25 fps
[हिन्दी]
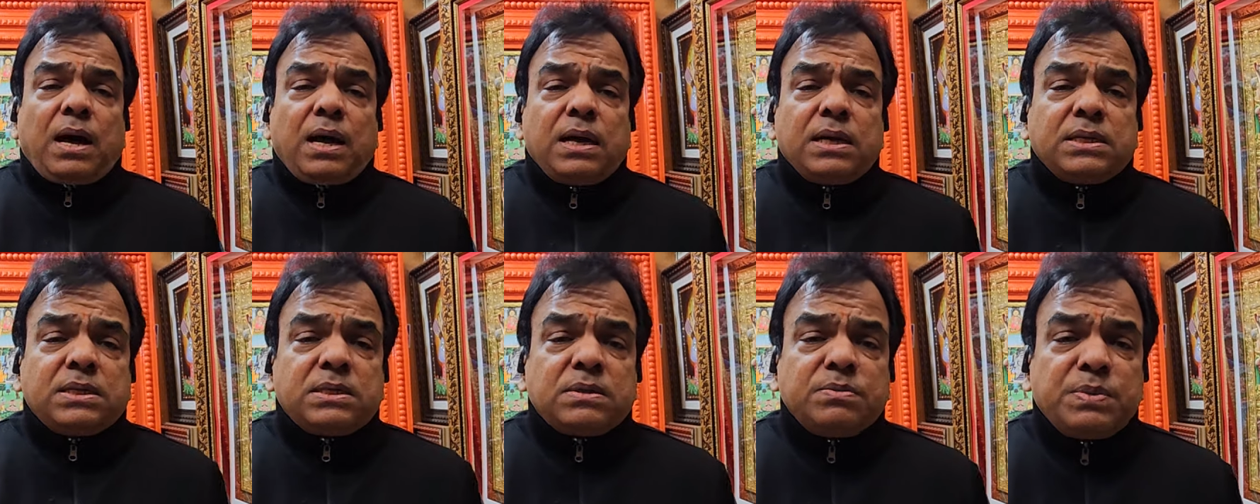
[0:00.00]

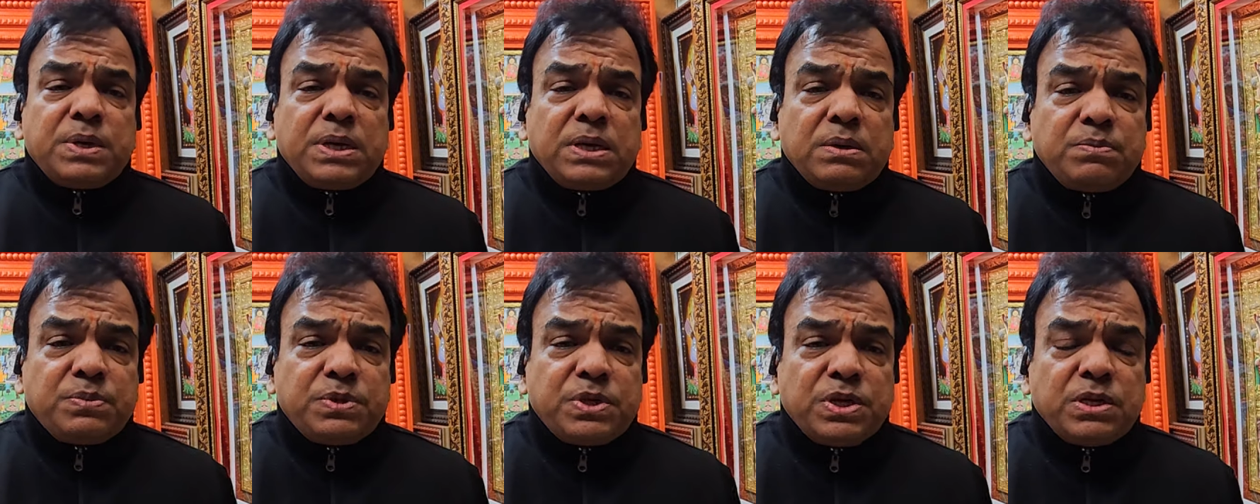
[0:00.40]

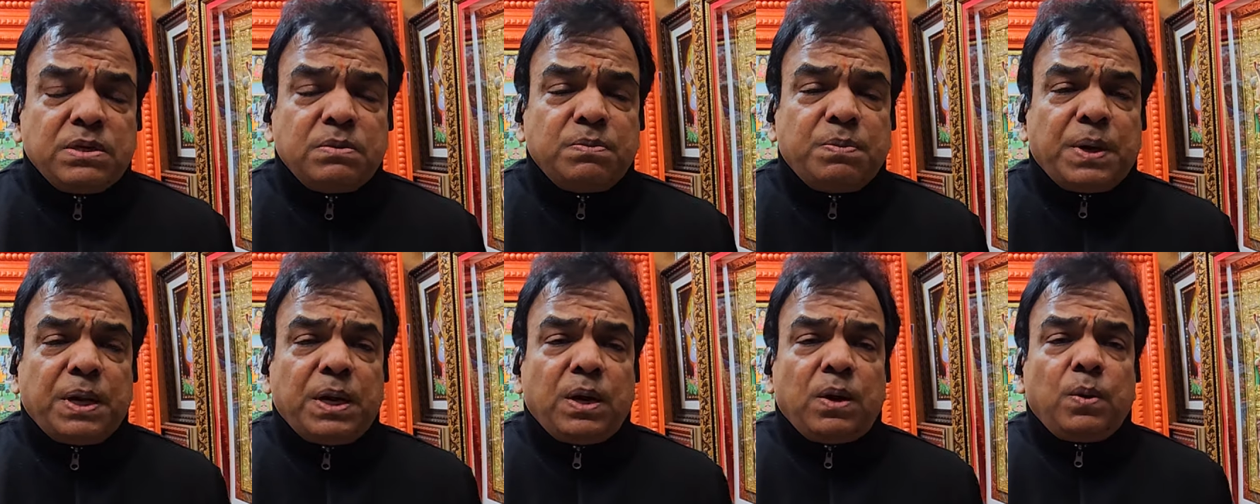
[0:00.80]
इसमें चीज
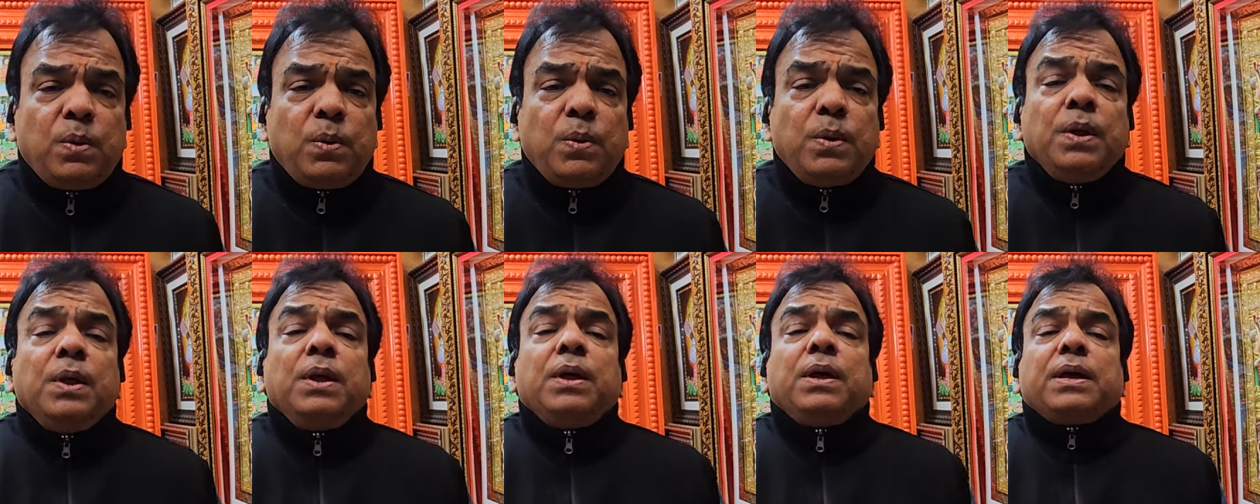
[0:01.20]
बनाऊं
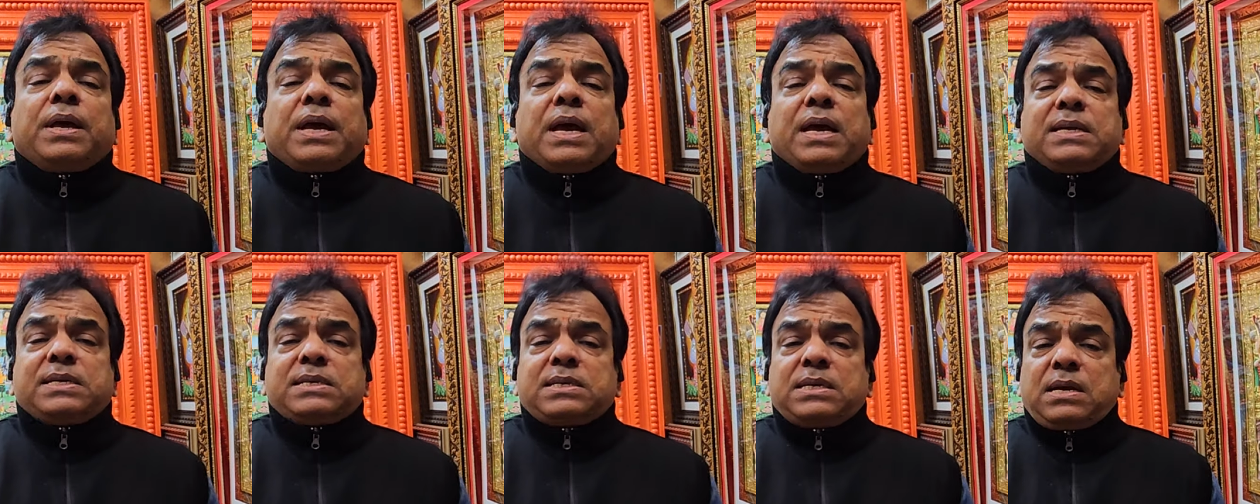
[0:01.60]

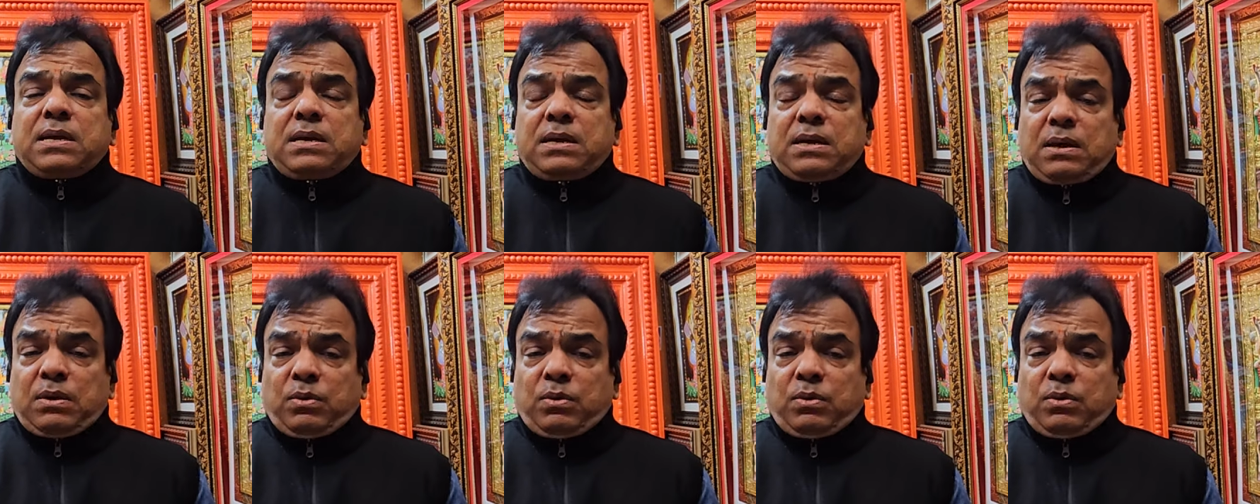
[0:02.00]
कैसे